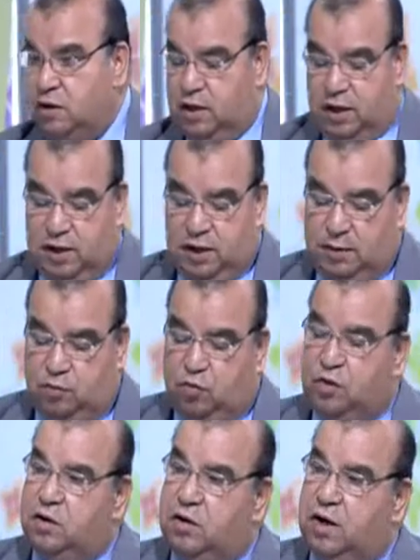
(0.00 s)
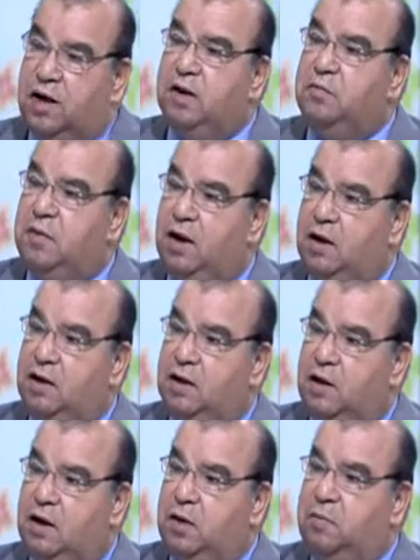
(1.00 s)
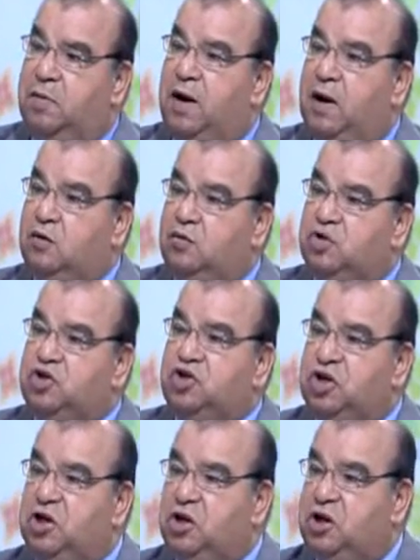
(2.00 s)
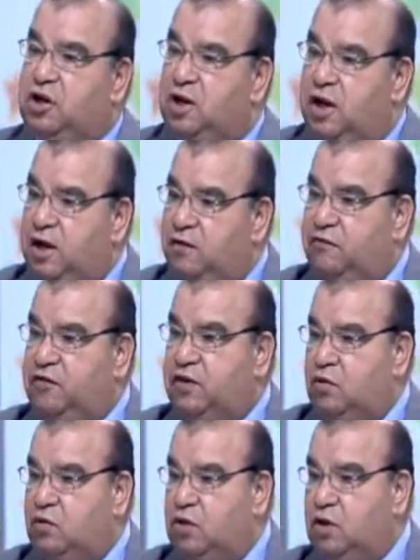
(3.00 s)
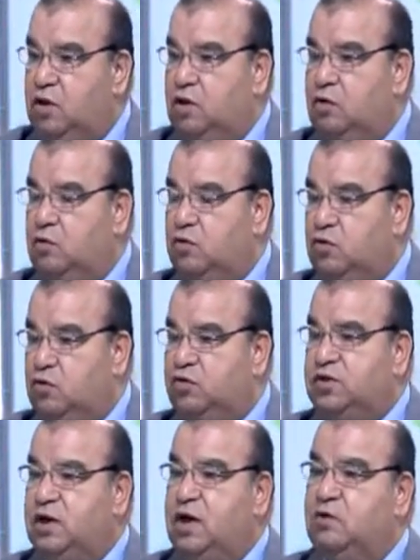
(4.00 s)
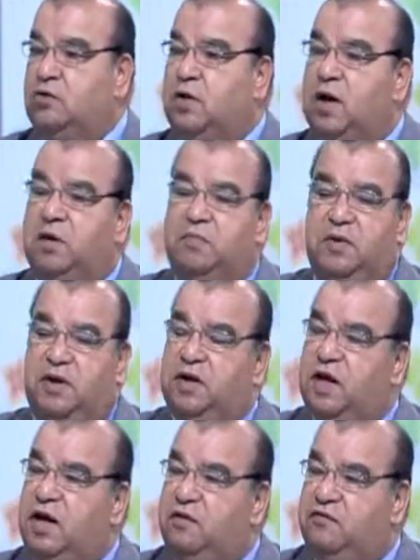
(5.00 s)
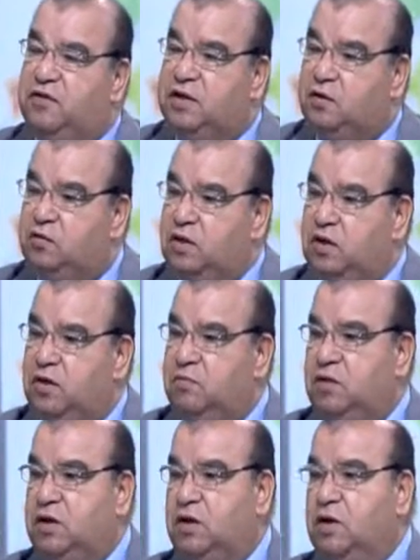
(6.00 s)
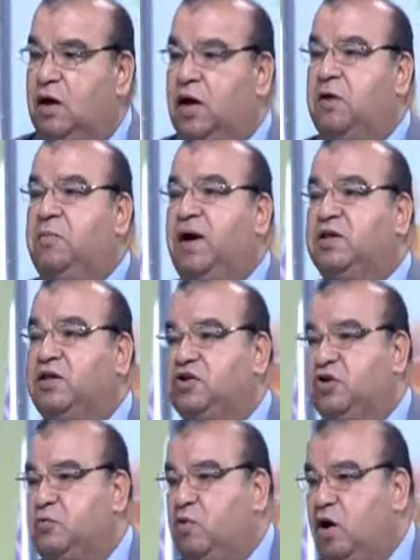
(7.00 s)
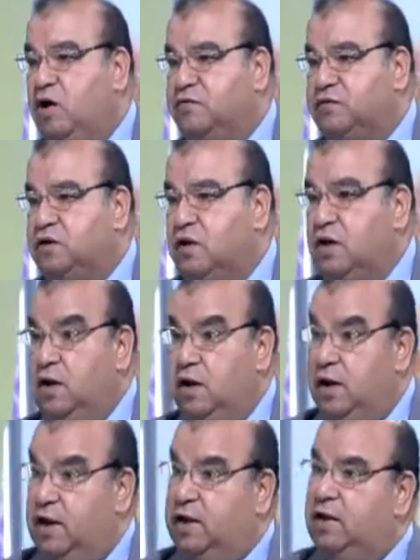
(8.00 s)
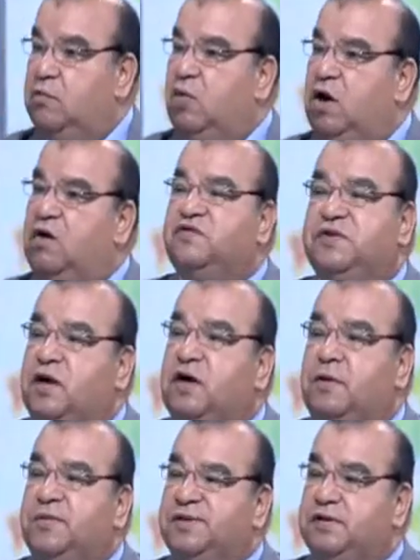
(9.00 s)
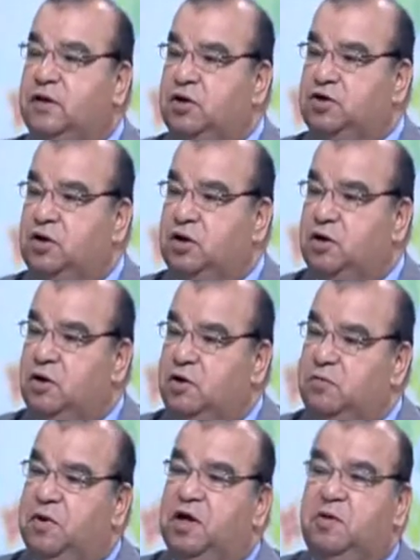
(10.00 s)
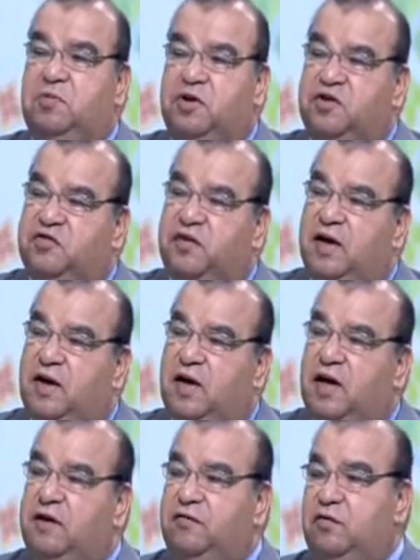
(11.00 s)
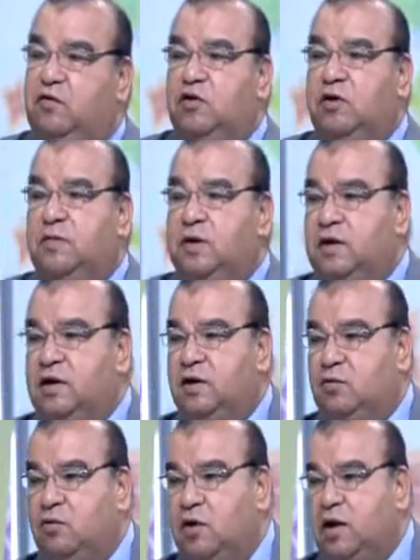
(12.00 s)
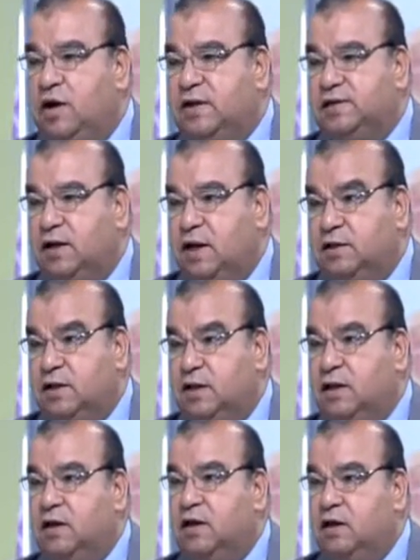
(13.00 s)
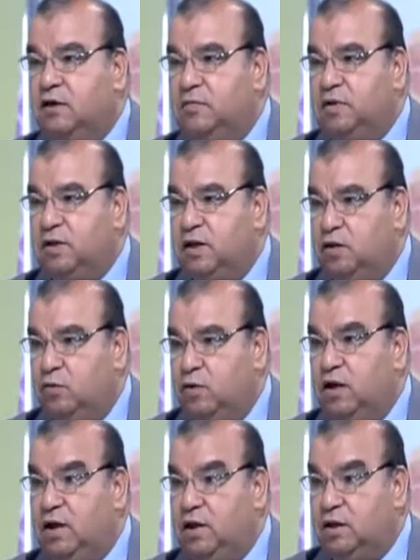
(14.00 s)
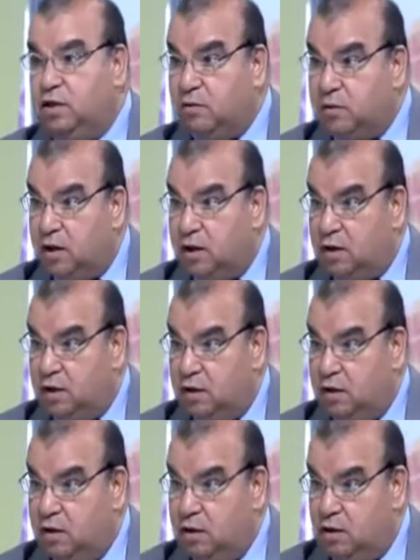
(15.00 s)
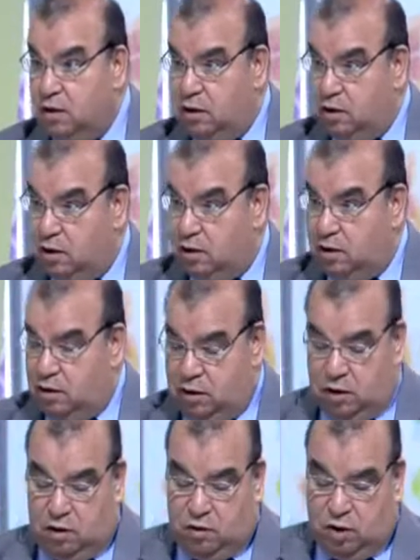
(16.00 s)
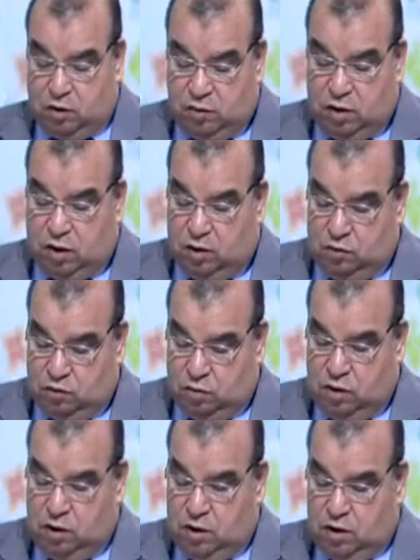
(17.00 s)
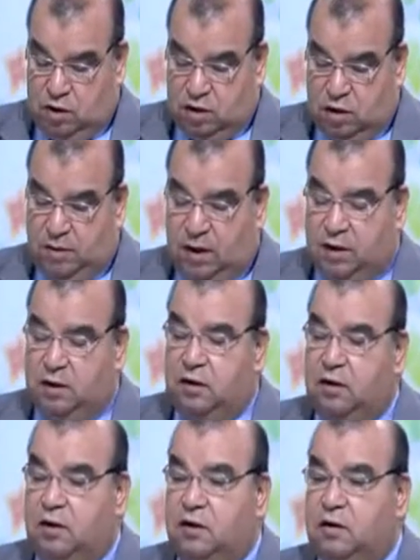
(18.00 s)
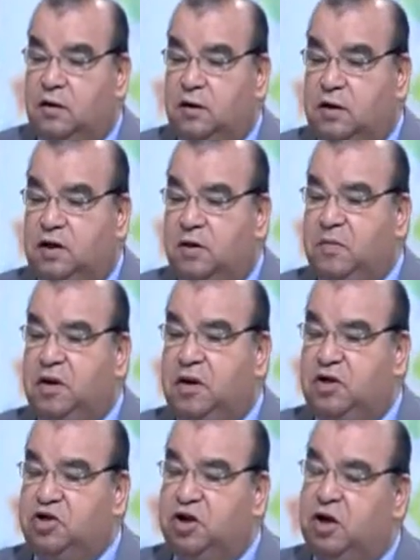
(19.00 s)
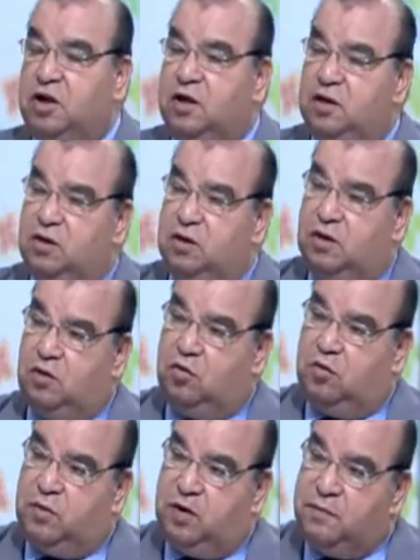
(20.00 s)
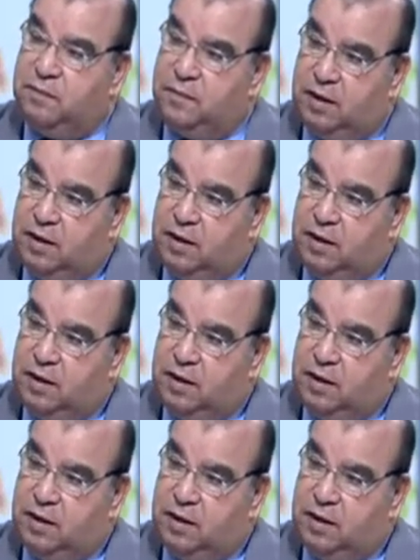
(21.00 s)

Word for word: يعني انا ممكن اجمع 24 ألف توكيل ونص أو 40 ألف توكيل من 14 محافظة لكن المحافظة ال 15 ما جبتش فيها الألف يعتبر هنا كل هذا العدد لا قيمة له ولا ينطبق عليه القواعد والقانون طبعا آه، نتمنى إن شاء الله أن التجربة